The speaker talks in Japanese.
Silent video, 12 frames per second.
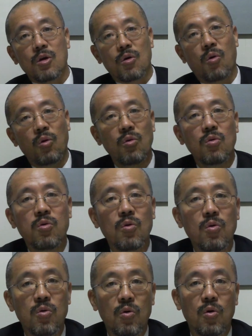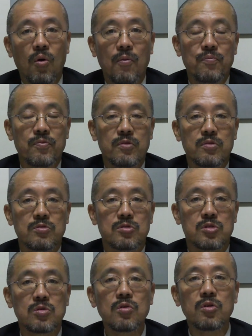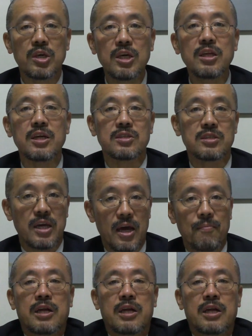この方法すごくいいですね。